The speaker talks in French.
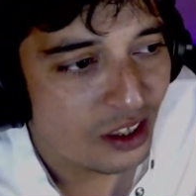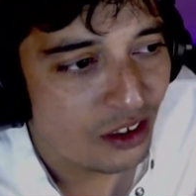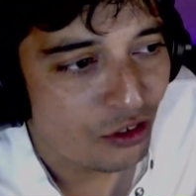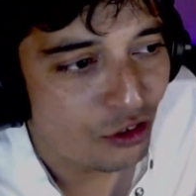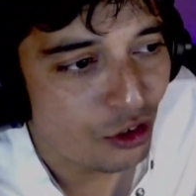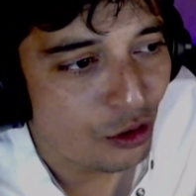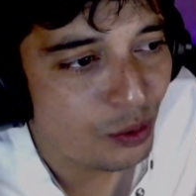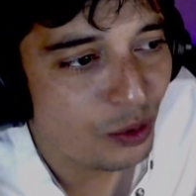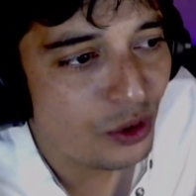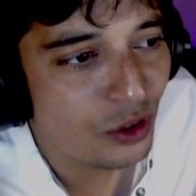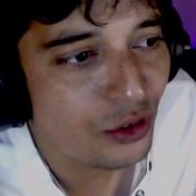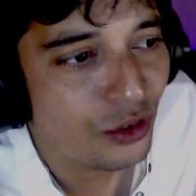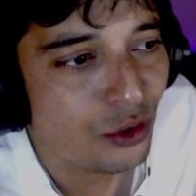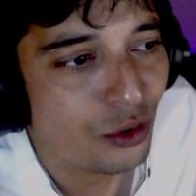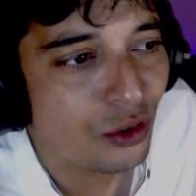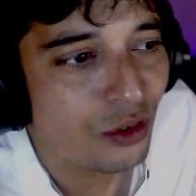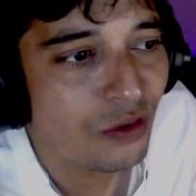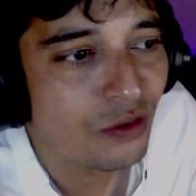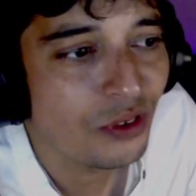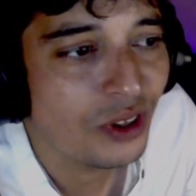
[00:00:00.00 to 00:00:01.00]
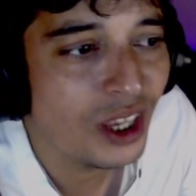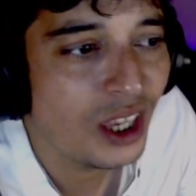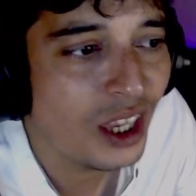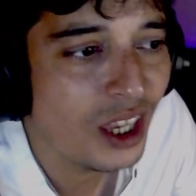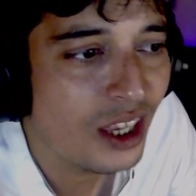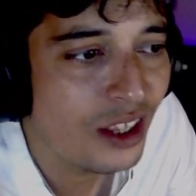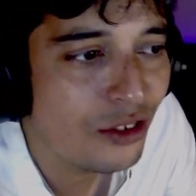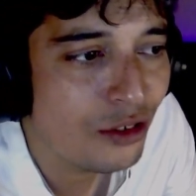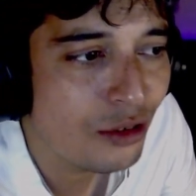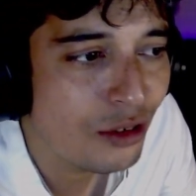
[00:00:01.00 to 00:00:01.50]
Je pense qu'une vraie
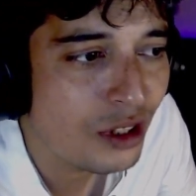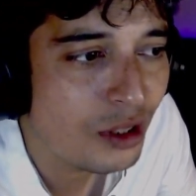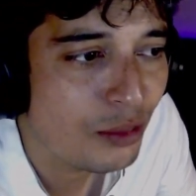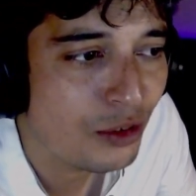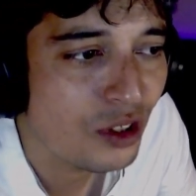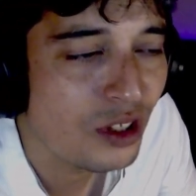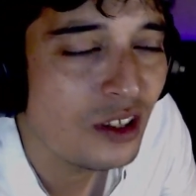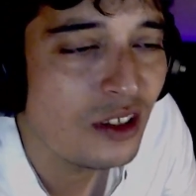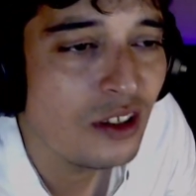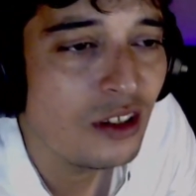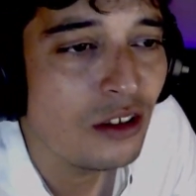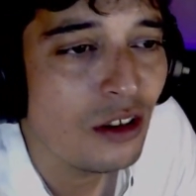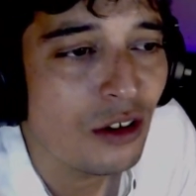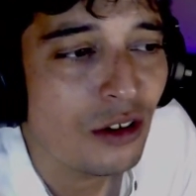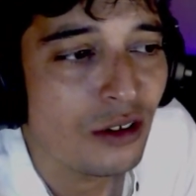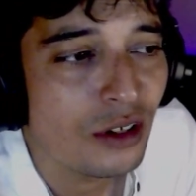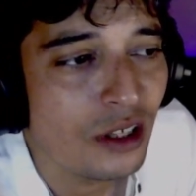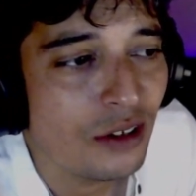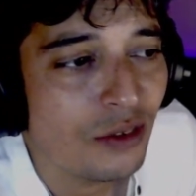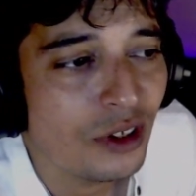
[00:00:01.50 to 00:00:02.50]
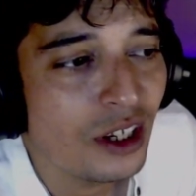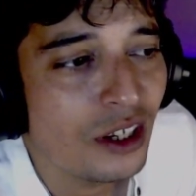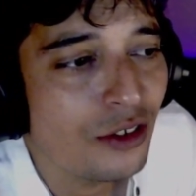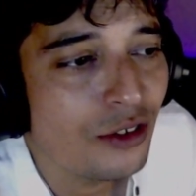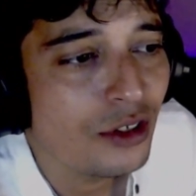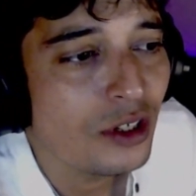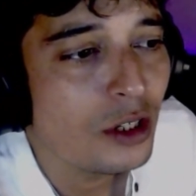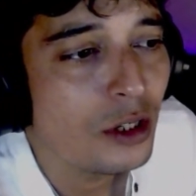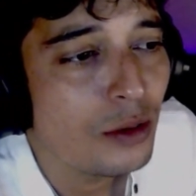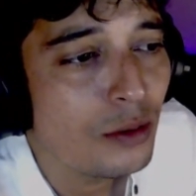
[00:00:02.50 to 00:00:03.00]
radio libre, parce qu'il dit non, les vraies
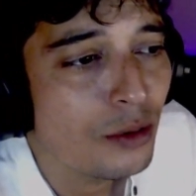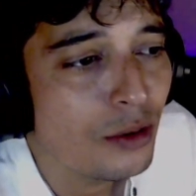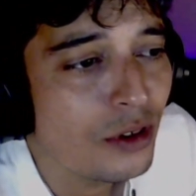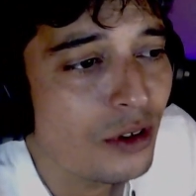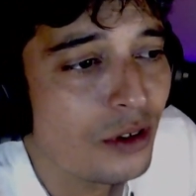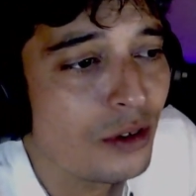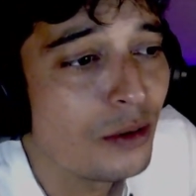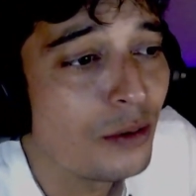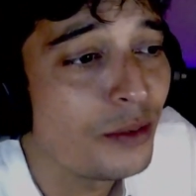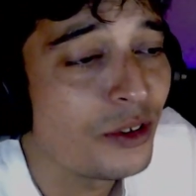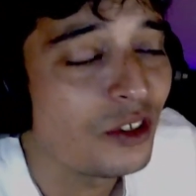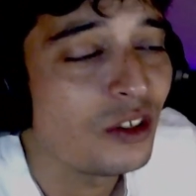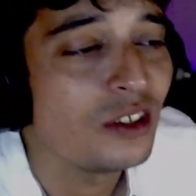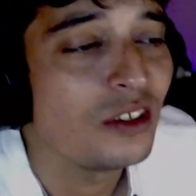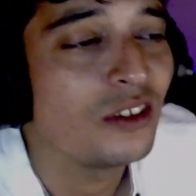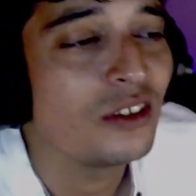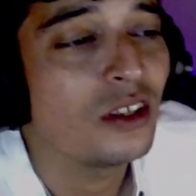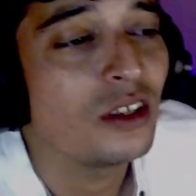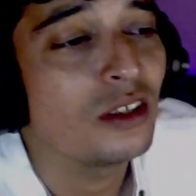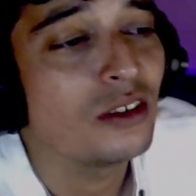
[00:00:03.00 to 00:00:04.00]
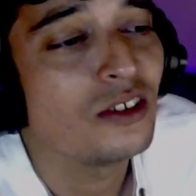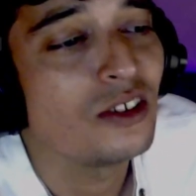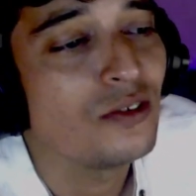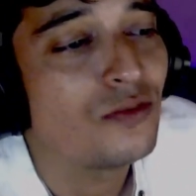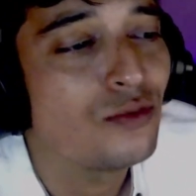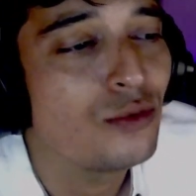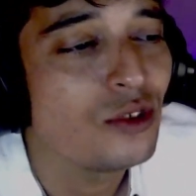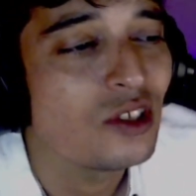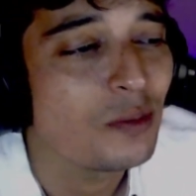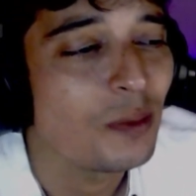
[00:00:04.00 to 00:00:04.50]
radios libres, euh, parce qu'il disait dit
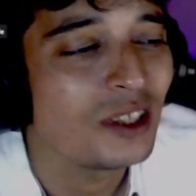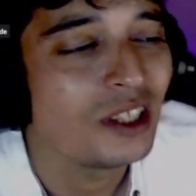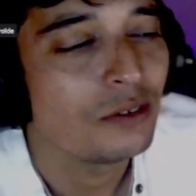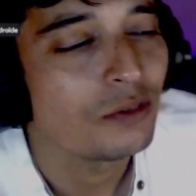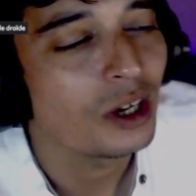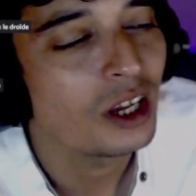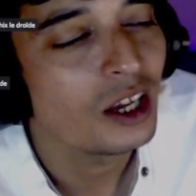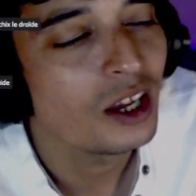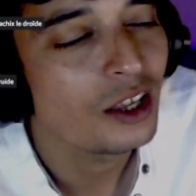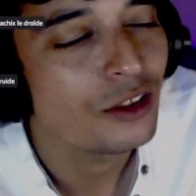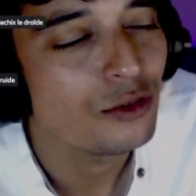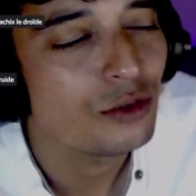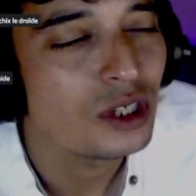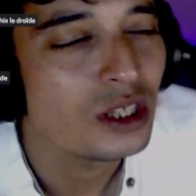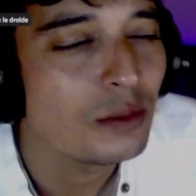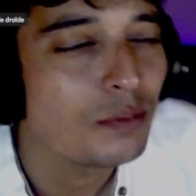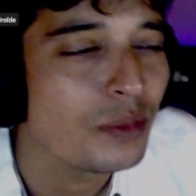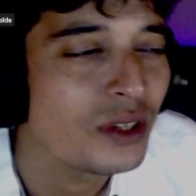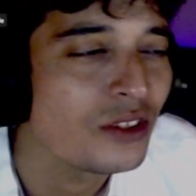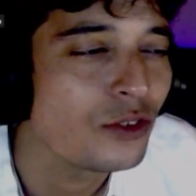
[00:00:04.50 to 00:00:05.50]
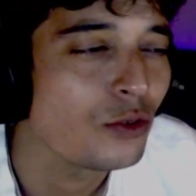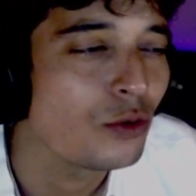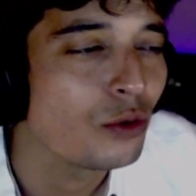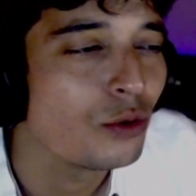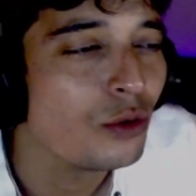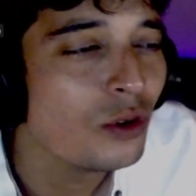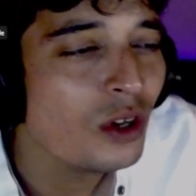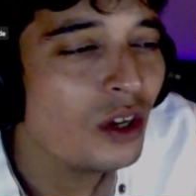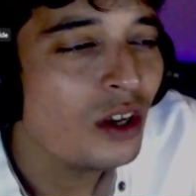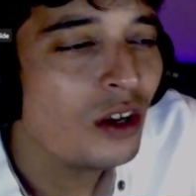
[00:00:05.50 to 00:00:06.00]
full, c'est pas des vraies radios libres parce
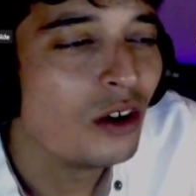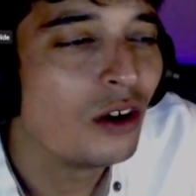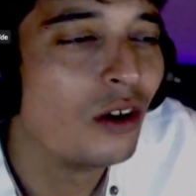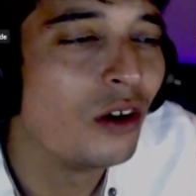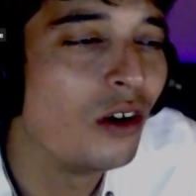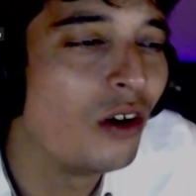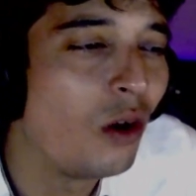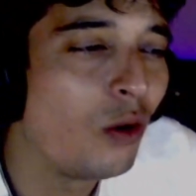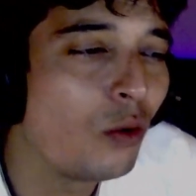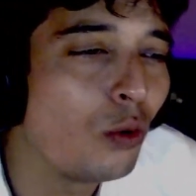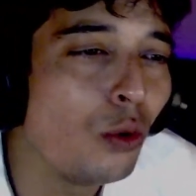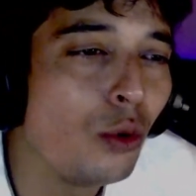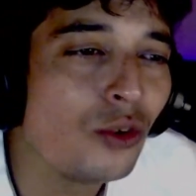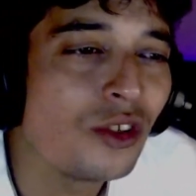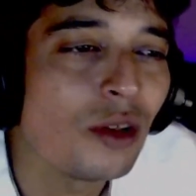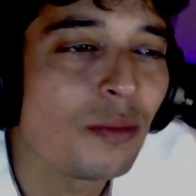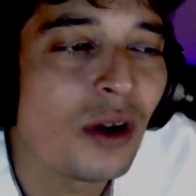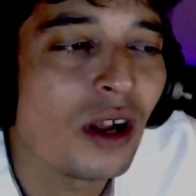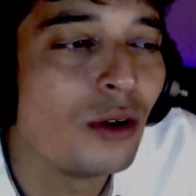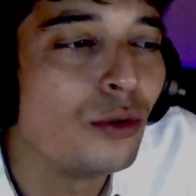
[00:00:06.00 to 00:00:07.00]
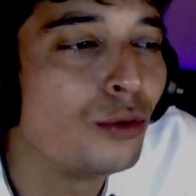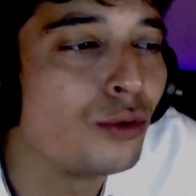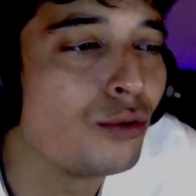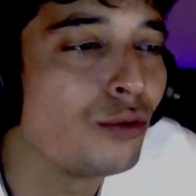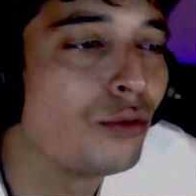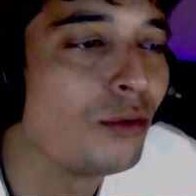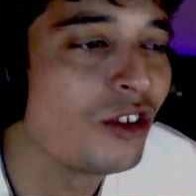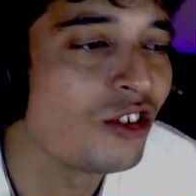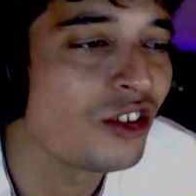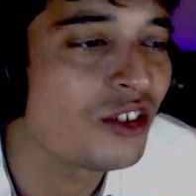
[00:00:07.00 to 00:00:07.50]
que euh, en gros ça parle de
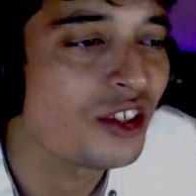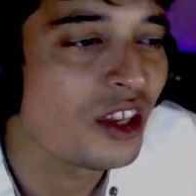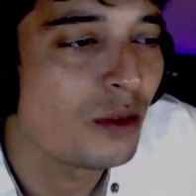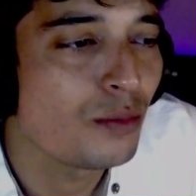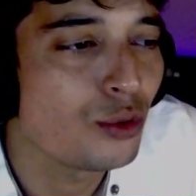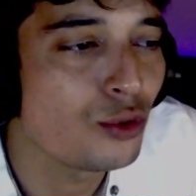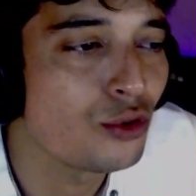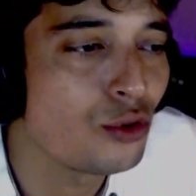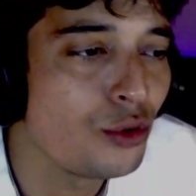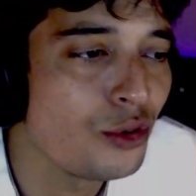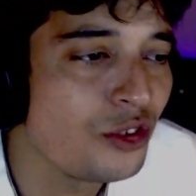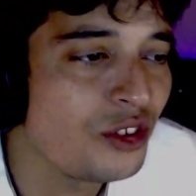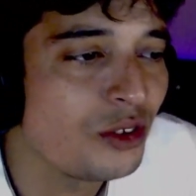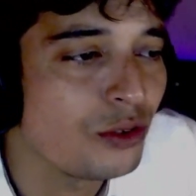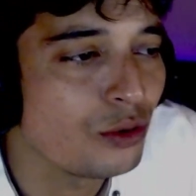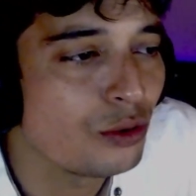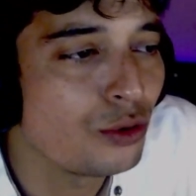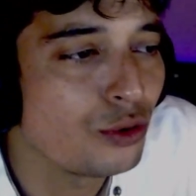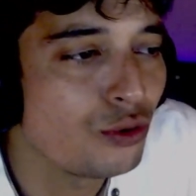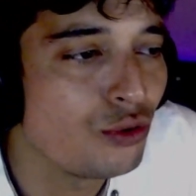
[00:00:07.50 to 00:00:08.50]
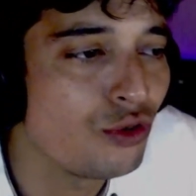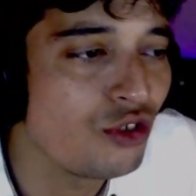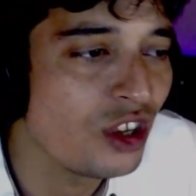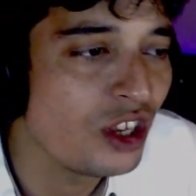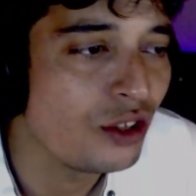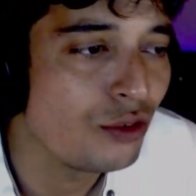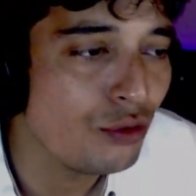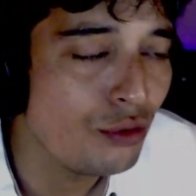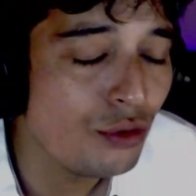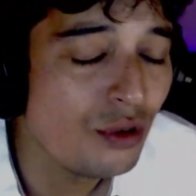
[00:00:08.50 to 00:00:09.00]
cul, machin, ça impose le sujet
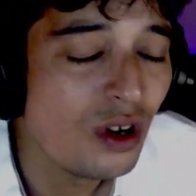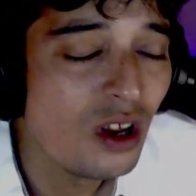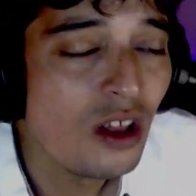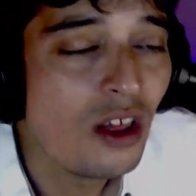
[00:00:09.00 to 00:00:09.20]
et tout